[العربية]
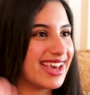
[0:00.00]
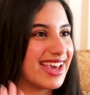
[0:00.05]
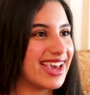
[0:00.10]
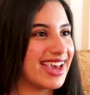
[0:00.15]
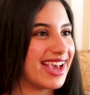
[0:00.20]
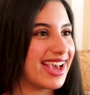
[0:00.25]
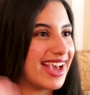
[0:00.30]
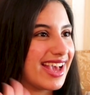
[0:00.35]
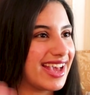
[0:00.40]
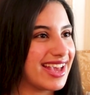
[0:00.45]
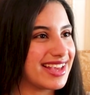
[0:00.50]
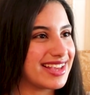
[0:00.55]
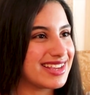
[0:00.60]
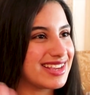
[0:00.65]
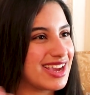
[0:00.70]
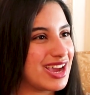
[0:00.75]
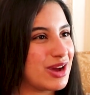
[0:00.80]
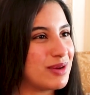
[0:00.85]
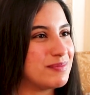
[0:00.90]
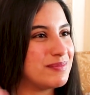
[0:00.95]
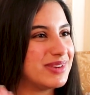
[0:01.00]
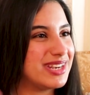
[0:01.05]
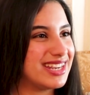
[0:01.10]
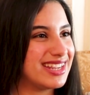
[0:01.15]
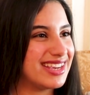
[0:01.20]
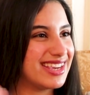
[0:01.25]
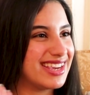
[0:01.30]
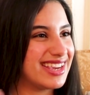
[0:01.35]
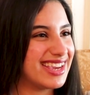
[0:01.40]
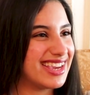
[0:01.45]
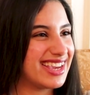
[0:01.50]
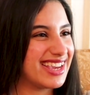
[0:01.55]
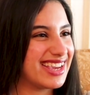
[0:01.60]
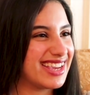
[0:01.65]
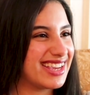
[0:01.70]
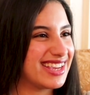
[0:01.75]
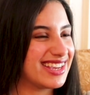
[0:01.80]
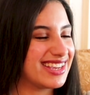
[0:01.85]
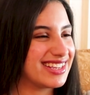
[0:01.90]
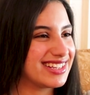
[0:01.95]
فممكن نكلم الناس
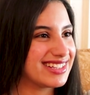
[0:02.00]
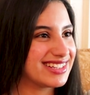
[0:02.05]
فيديو